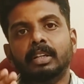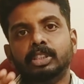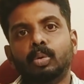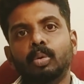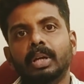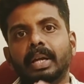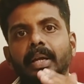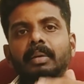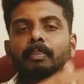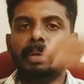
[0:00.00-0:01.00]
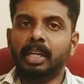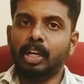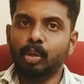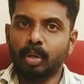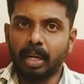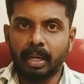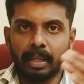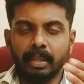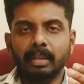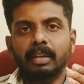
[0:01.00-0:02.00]
ஸ்கூலுக்கு பின்னாடியும்
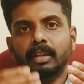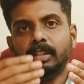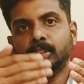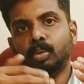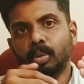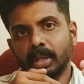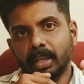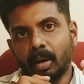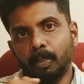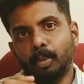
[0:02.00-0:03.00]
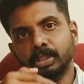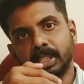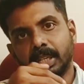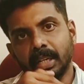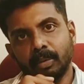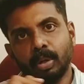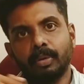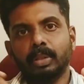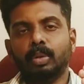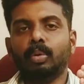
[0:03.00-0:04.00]
கார்டு ஸ்கூலுக்கு ஆப்போசிட்ல
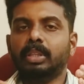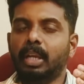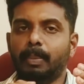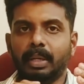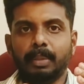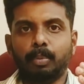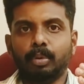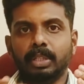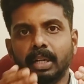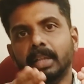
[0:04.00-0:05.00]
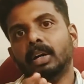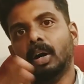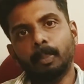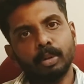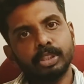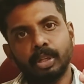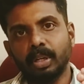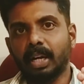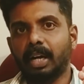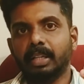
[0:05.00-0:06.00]
உங்களுக்கு வந்து ஒரு ஒத்தடி பாத போகுது அது
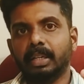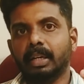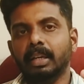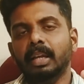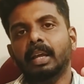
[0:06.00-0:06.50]
ஆப்போசிட்லயும் கார்டு இருக்கு